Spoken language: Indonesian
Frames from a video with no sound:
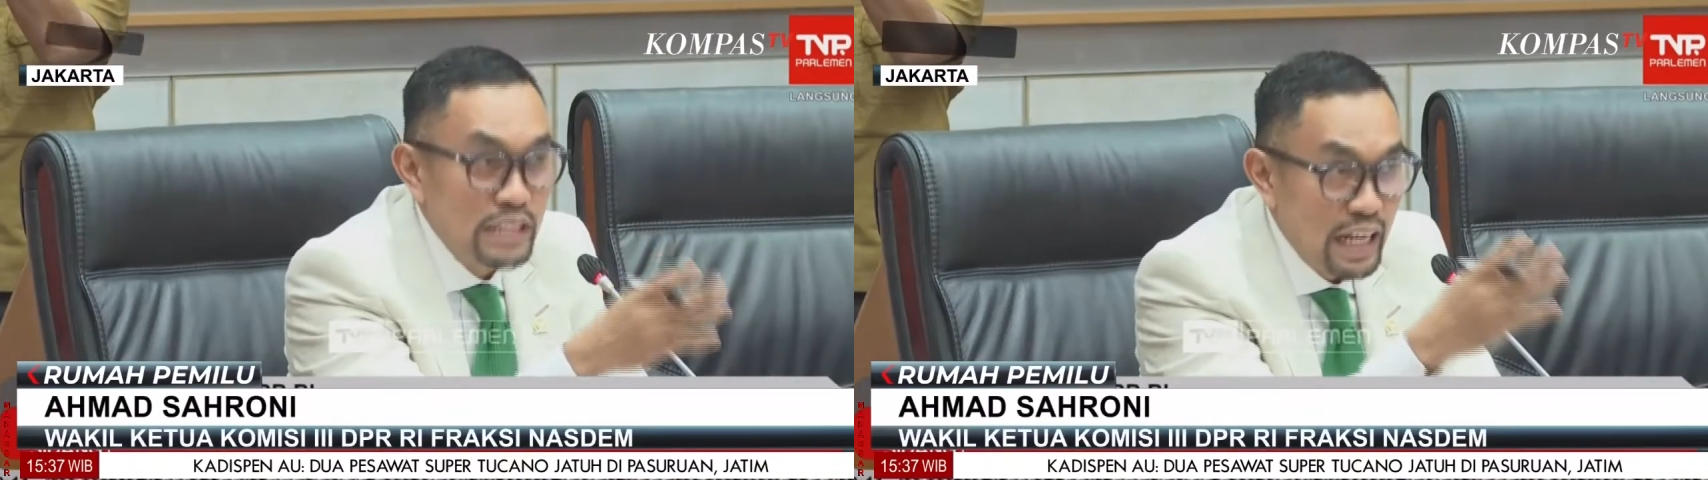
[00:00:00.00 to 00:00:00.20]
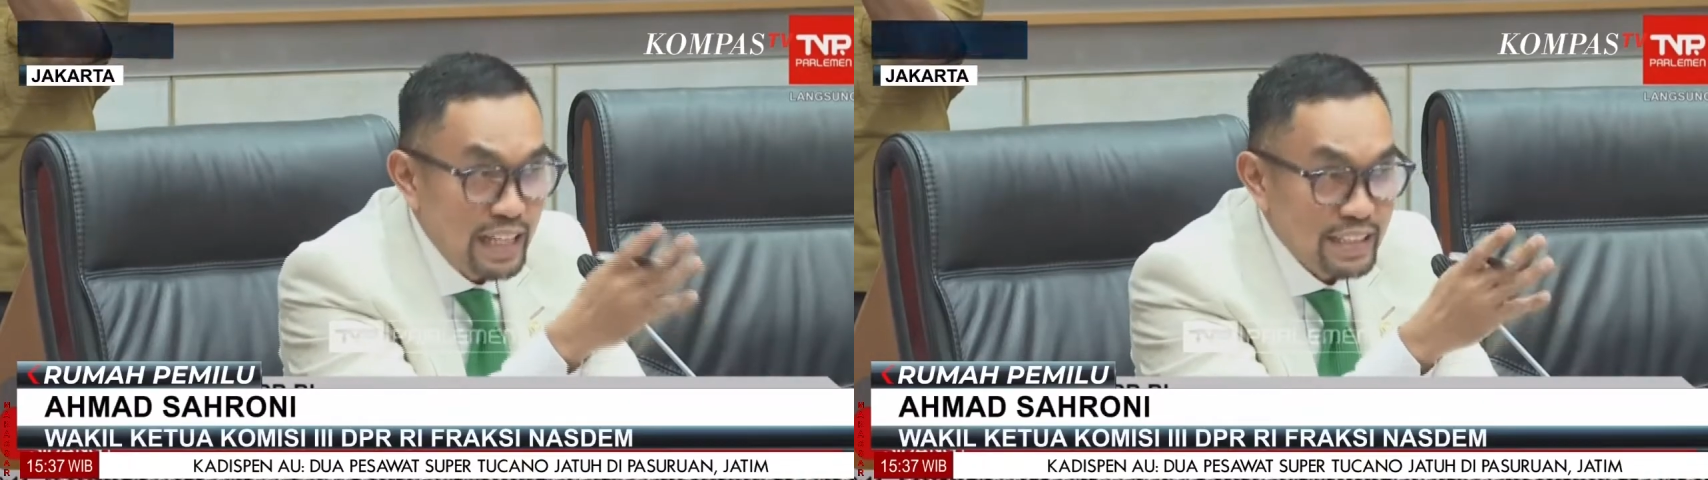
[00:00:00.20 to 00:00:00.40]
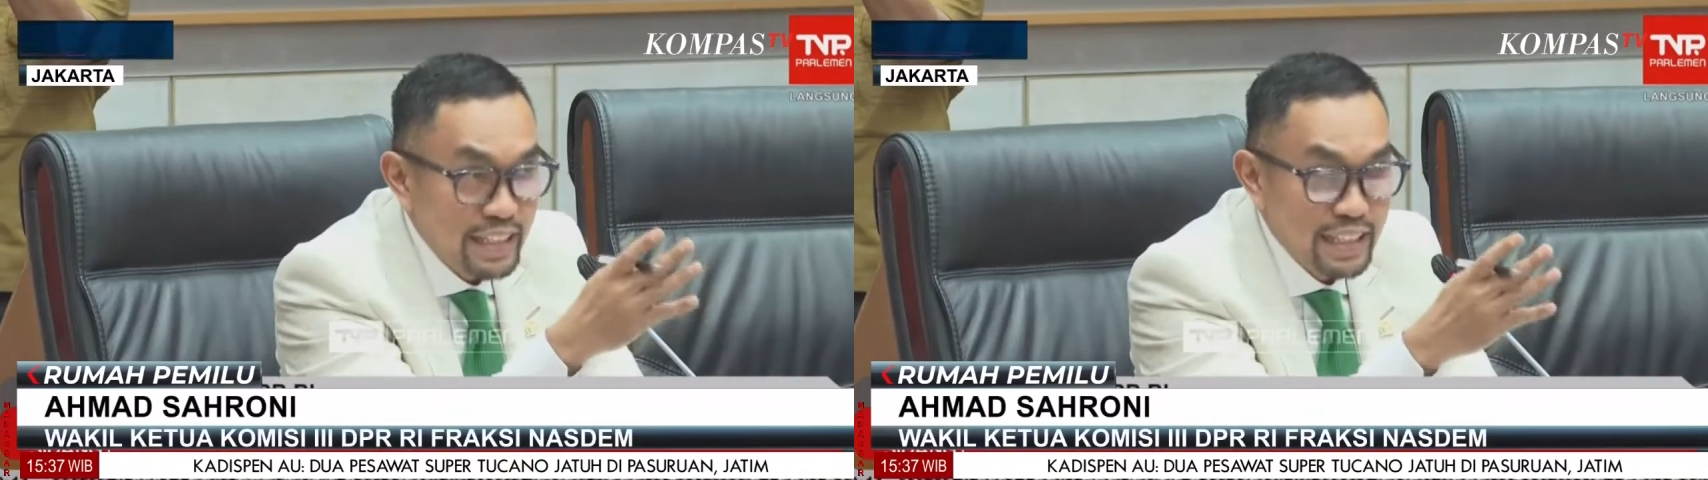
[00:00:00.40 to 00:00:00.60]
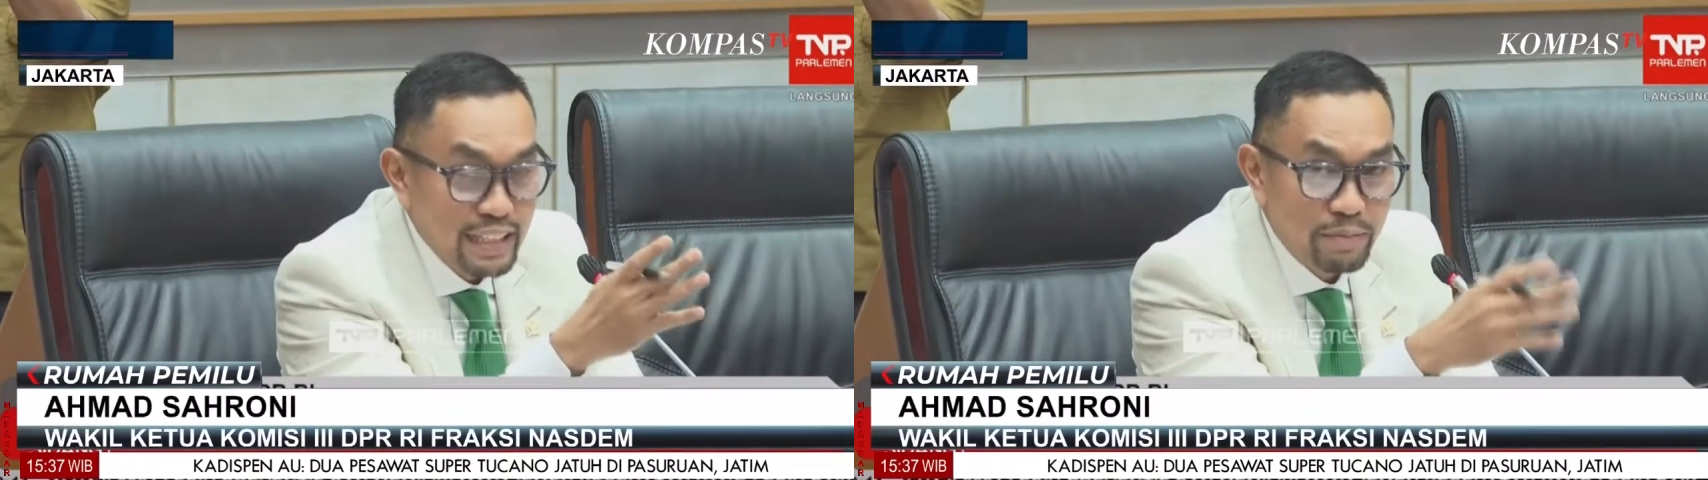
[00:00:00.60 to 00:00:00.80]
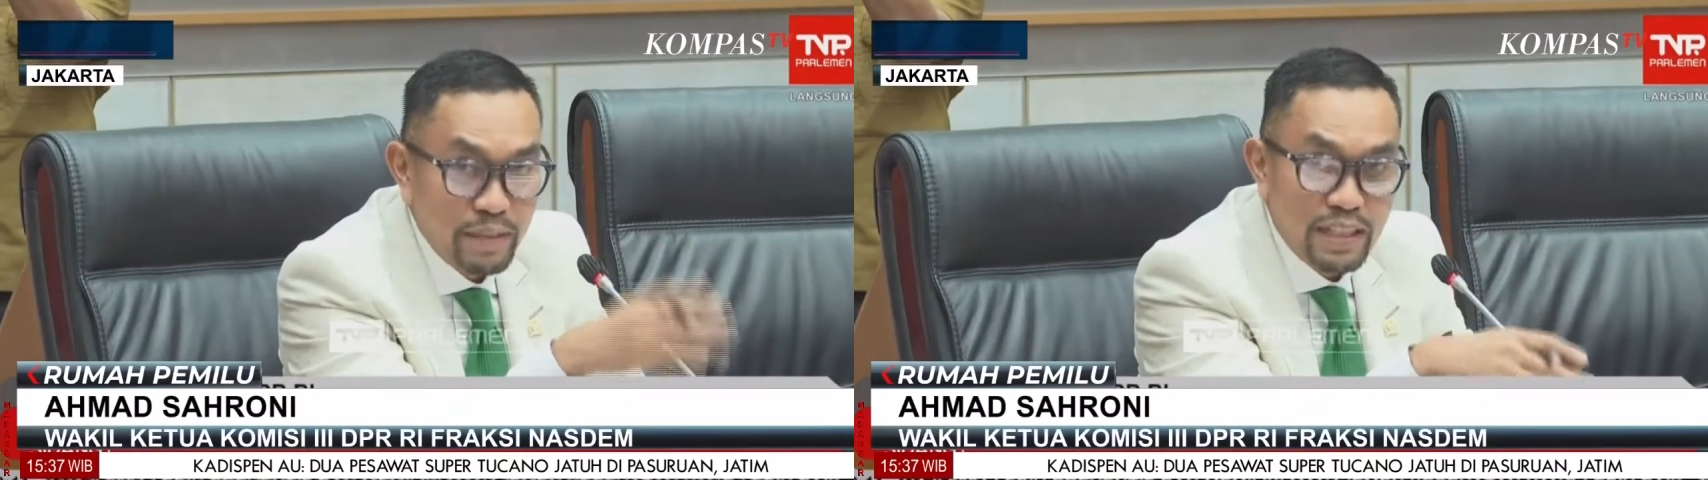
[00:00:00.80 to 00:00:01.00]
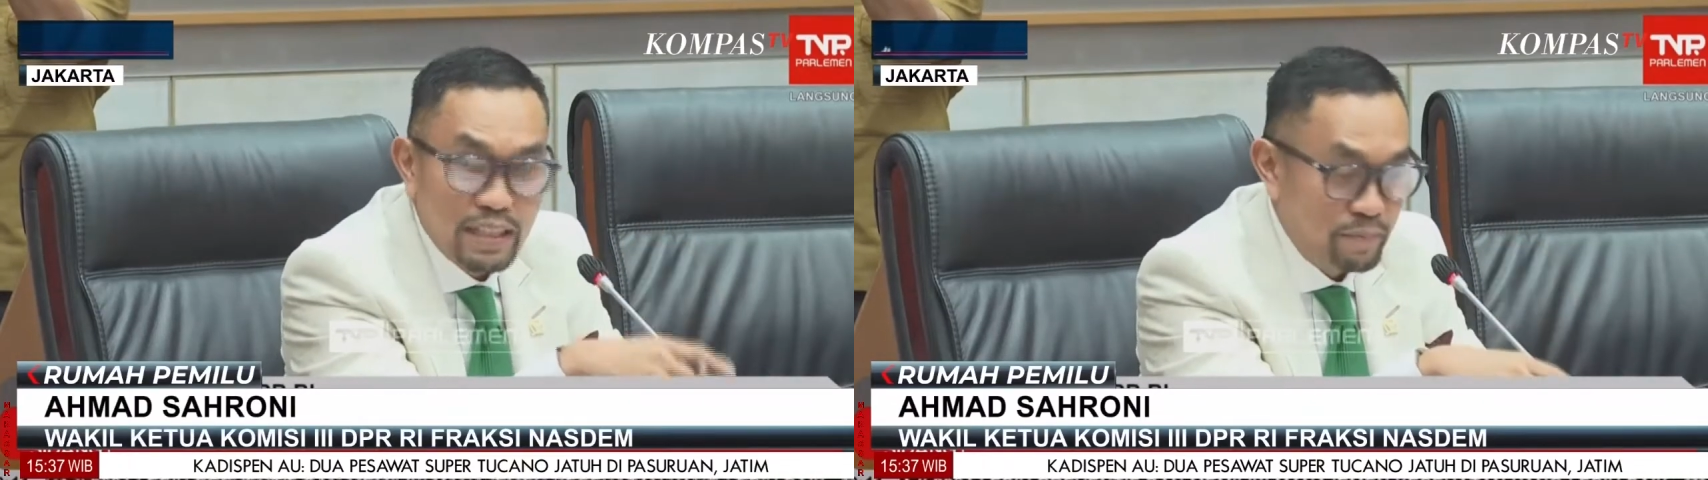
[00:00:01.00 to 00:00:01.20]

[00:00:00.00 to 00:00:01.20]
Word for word: menjelaskan Enggak, kepada tugas